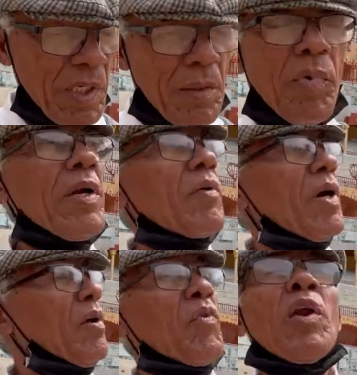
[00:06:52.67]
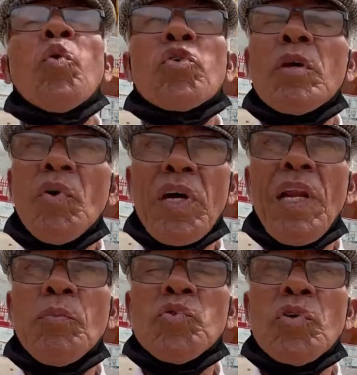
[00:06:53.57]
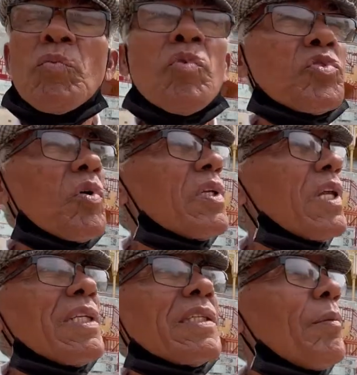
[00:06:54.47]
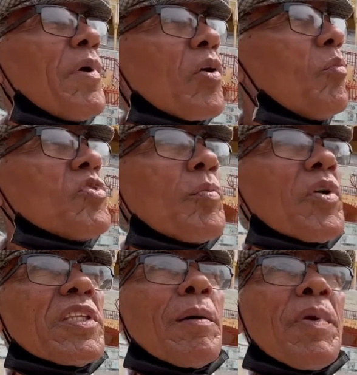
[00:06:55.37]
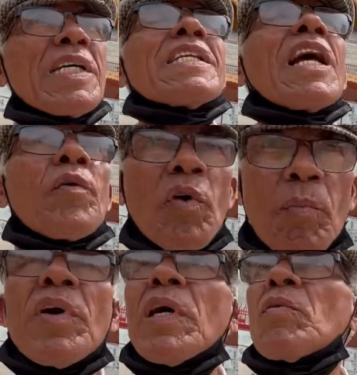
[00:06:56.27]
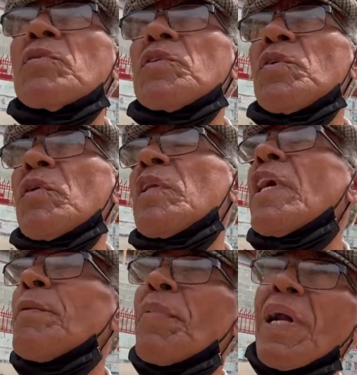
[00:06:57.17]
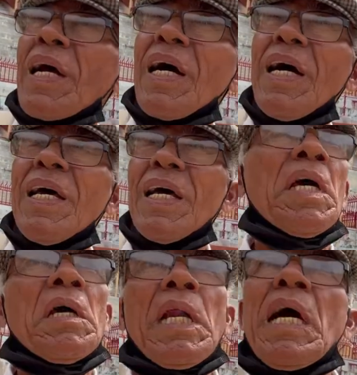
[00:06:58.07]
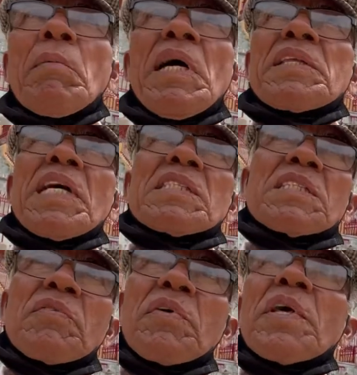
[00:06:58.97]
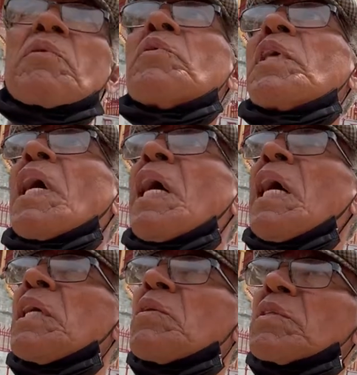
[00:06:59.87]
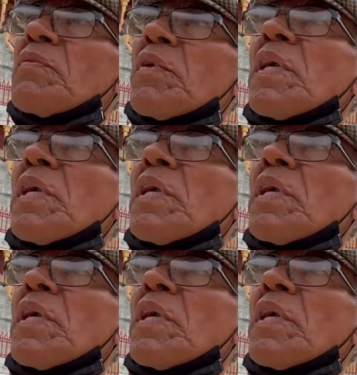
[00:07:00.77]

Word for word: Bueno, fue el último que le puso mucho y se enfermeró mucho por esta plaza y la dejó en buenas condiciones. De ahí para acá, la maestranza se fue descuidando, se fue